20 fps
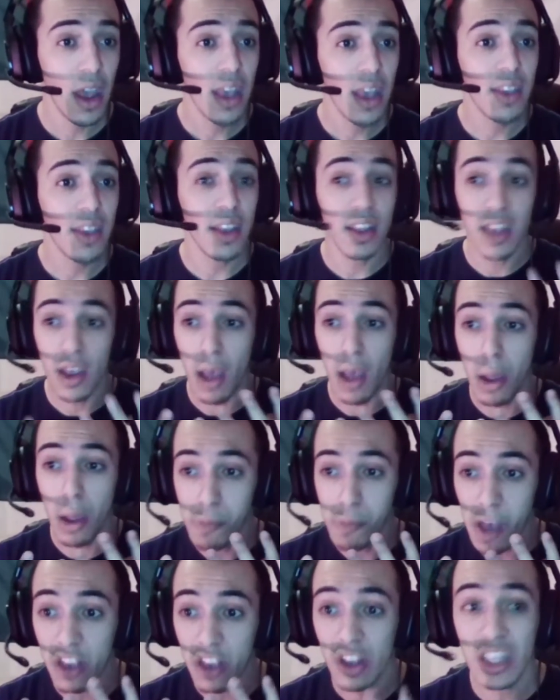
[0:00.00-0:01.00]
C'était une
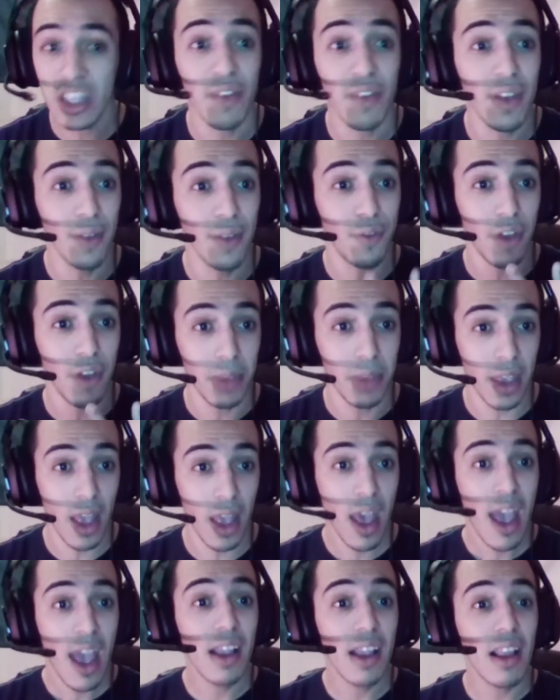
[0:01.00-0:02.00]
personne qui avait une famille.
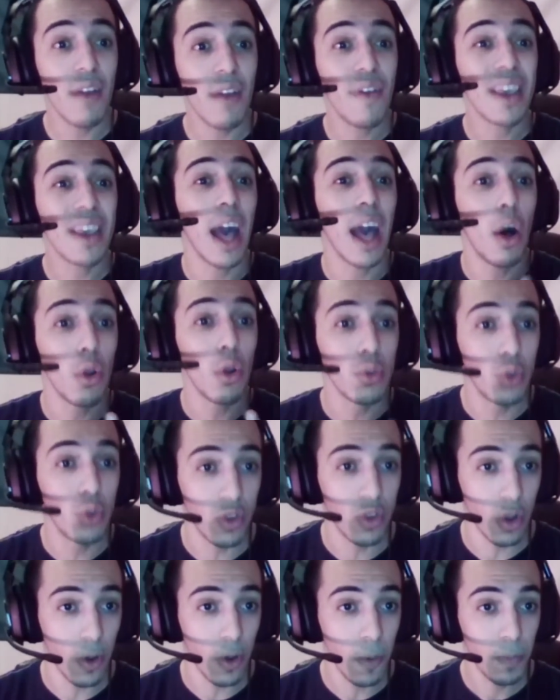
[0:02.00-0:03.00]
Il avait
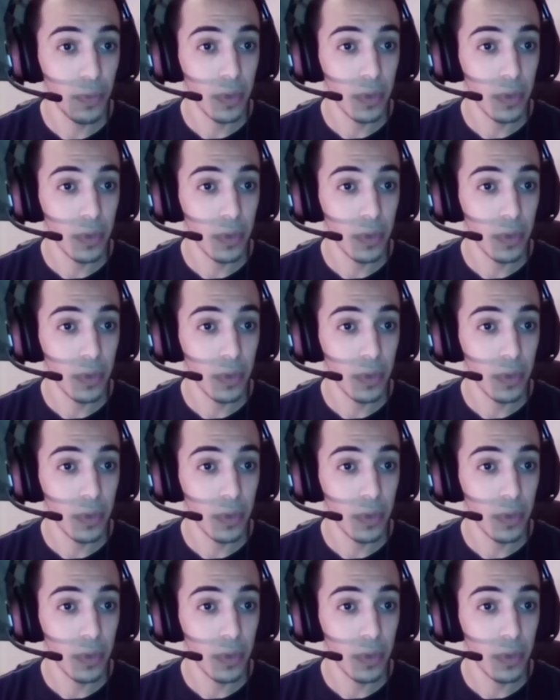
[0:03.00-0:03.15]
42 ans.